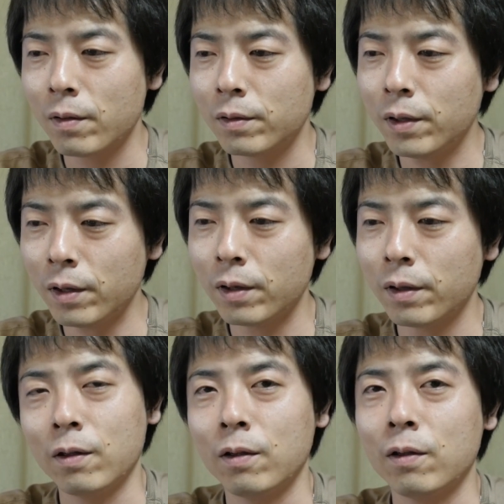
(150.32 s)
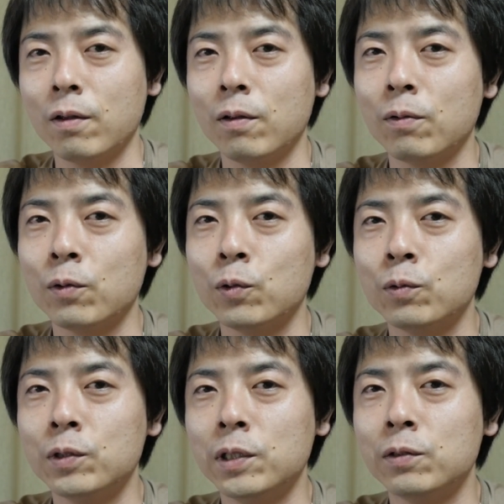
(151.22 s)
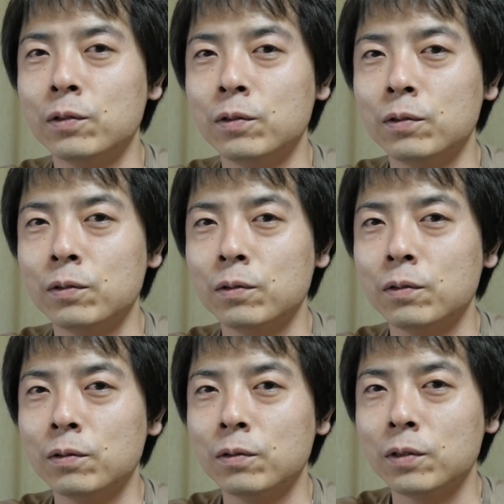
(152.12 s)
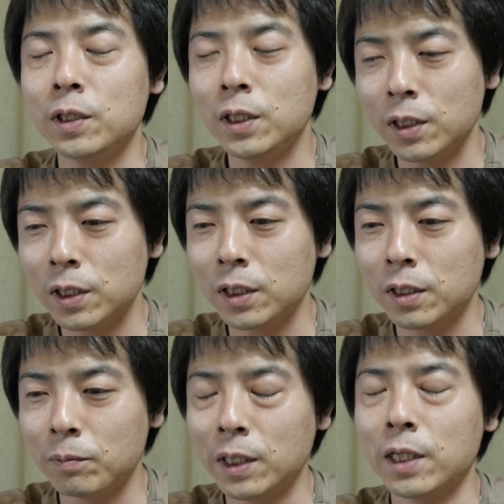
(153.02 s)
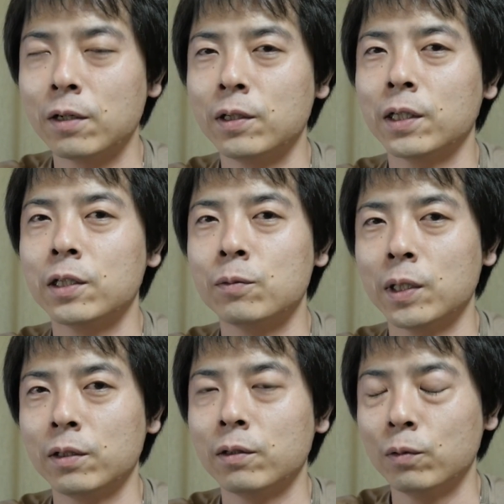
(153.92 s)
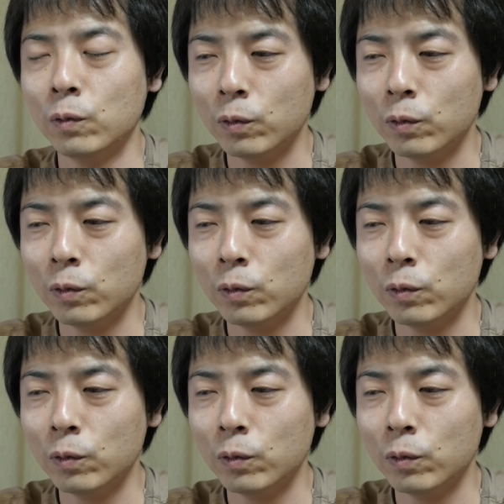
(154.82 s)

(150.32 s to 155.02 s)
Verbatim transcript: で、その翌日に、まあ亡くなってしまったと。っ